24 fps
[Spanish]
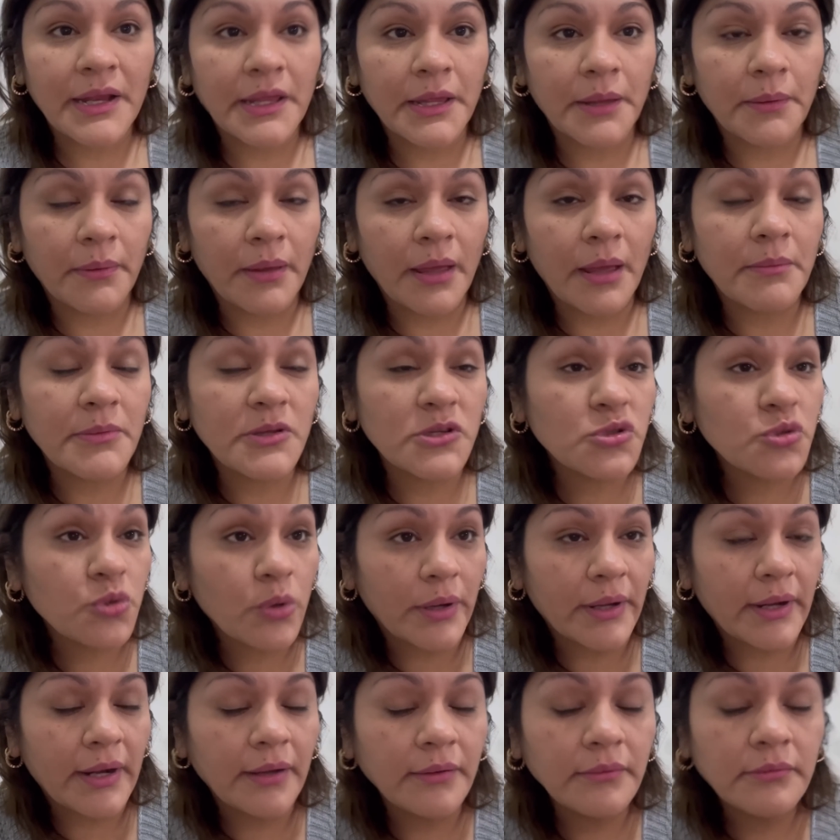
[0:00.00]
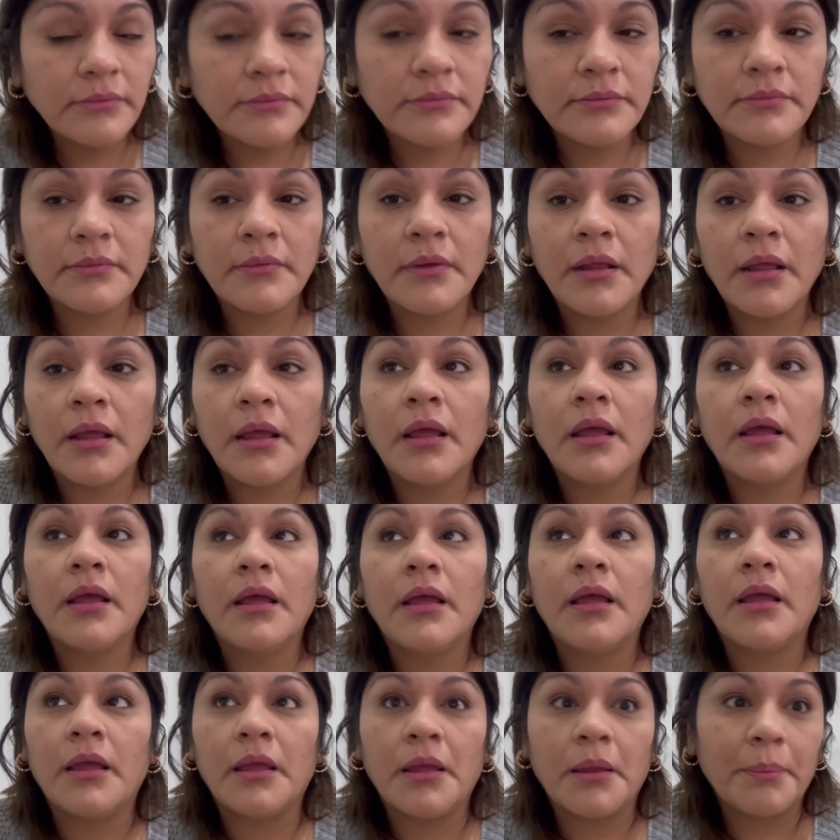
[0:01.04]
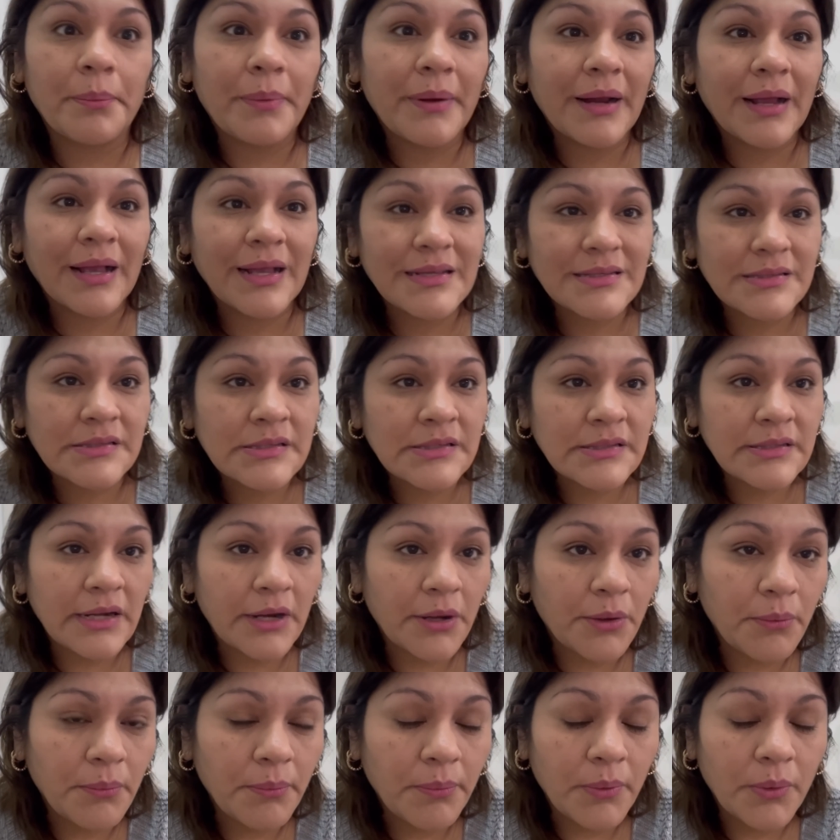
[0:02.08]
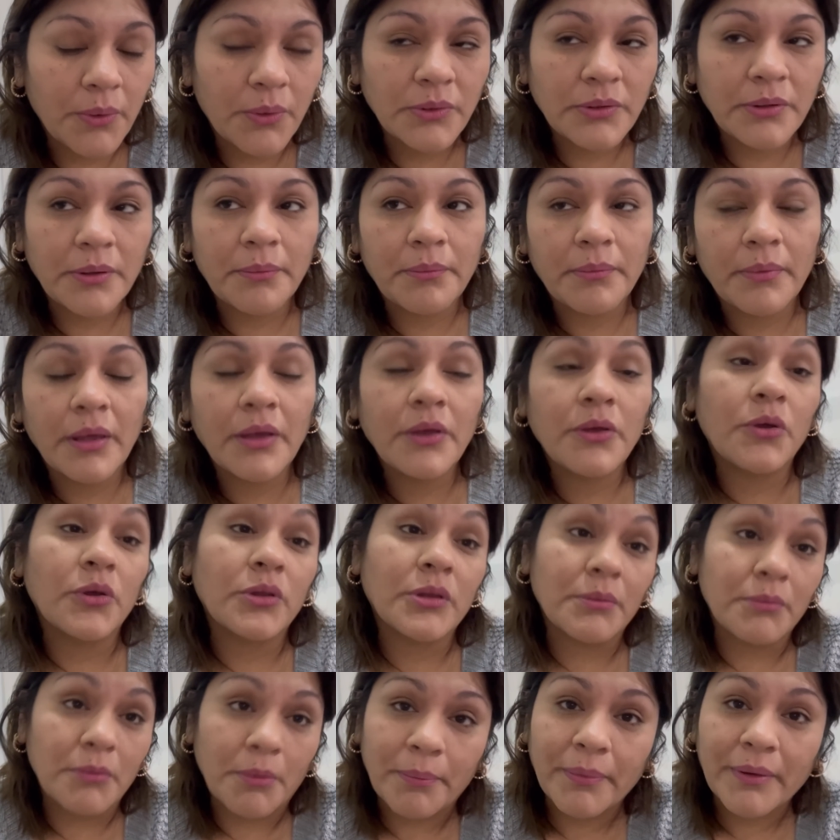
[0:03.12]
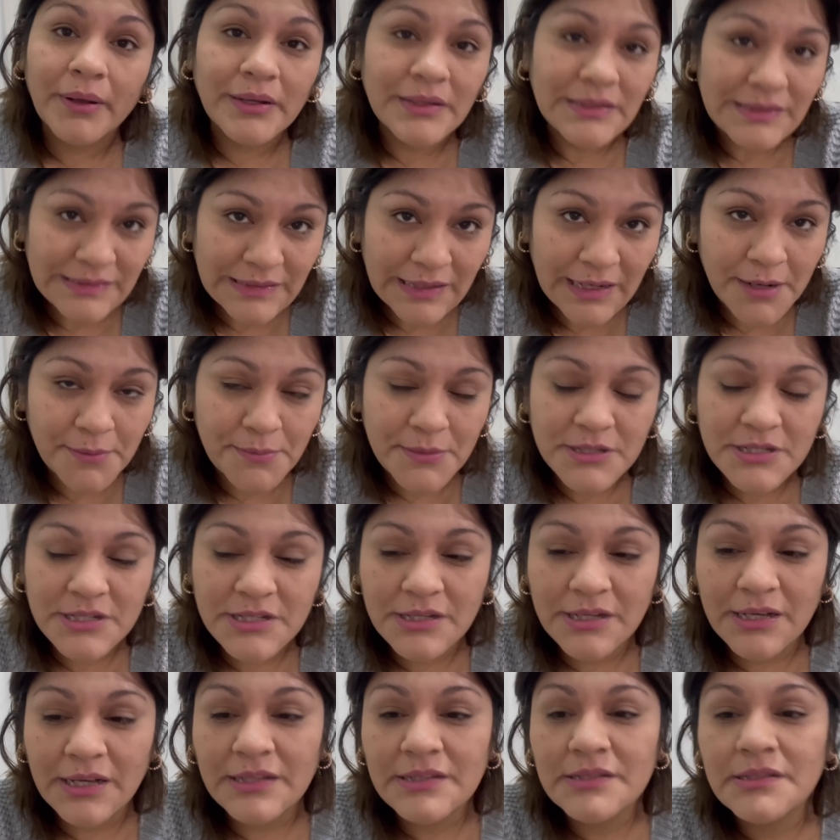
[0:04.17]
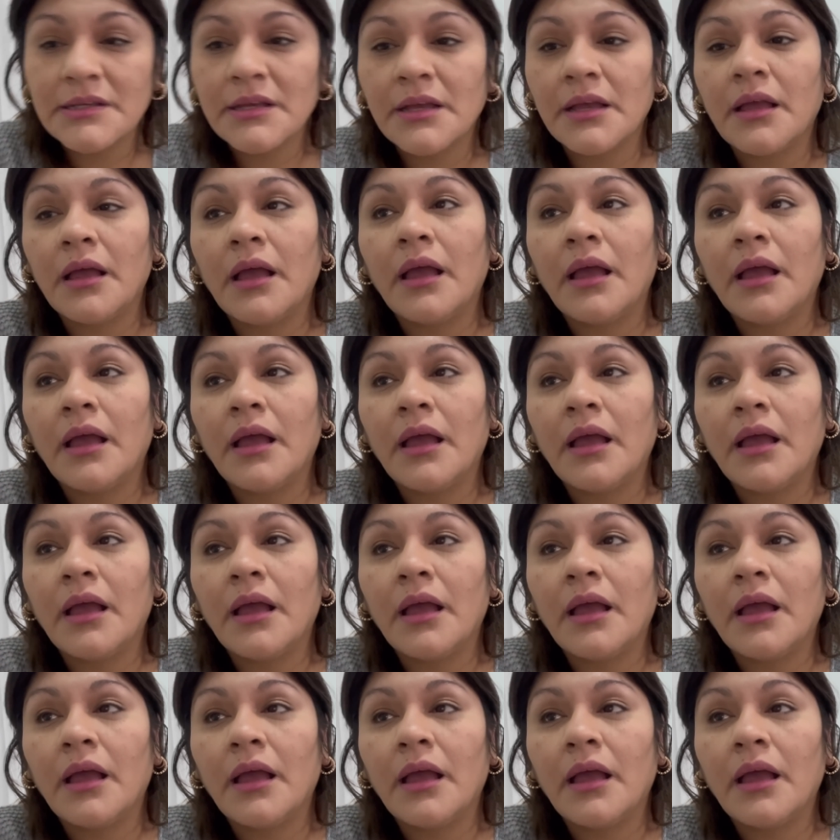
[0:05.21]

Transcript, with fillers: llevé a mi suegra eh, para que se salga un poco también y yo también para distraerme, chicas.